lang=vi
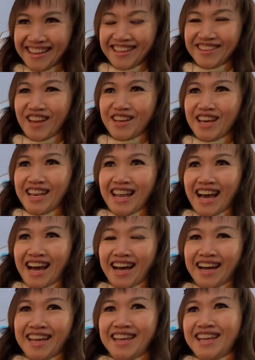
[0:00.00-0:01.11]
cho nên
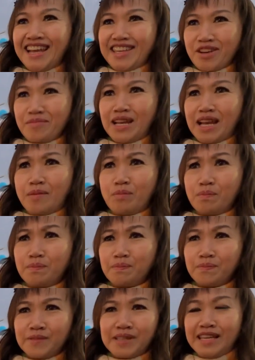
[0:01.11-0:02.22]
là ý là giống như là
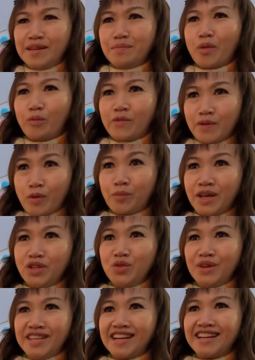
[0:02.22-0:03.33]
chỉ một với mục đích
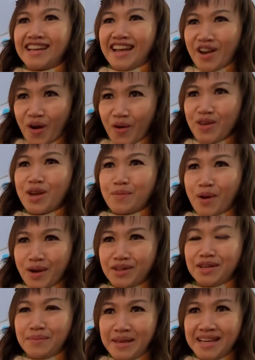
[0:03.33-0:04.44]
duy nhất là nói cho mọi
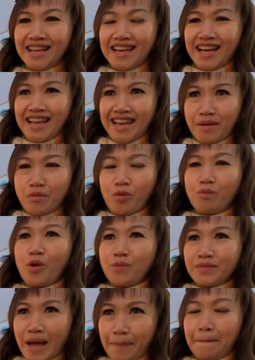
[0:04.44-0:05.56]
người biết là một
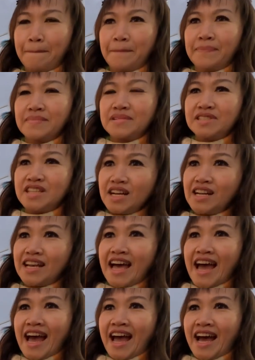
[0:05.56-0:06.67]
môn tập rất
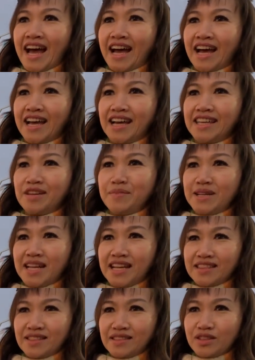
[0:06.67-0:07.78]
là giống như
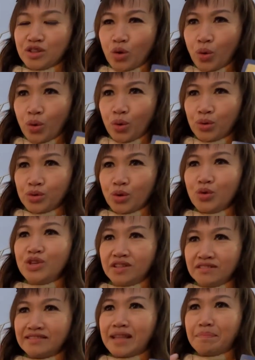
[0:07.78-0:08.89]
là tu tu
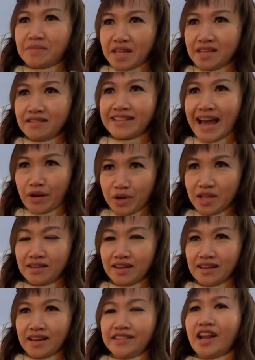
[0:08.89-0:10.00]
dưỡng tâm tính đạo đức
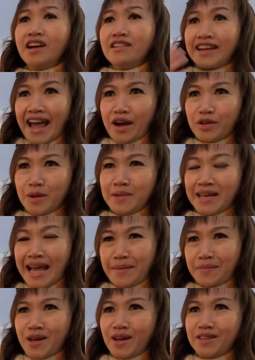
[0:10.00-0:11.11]
nâng cao giống như
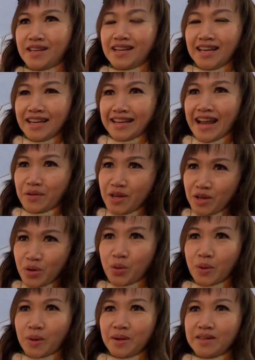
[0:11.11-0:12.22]
làm cho đạo đức
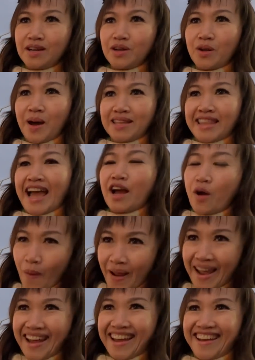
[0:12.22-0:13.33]
của nhân loại thăng
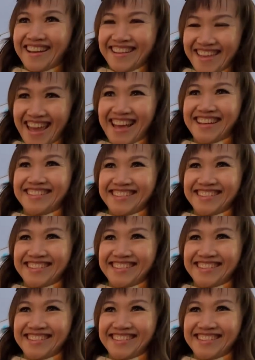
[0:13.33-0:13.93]
hoa dạ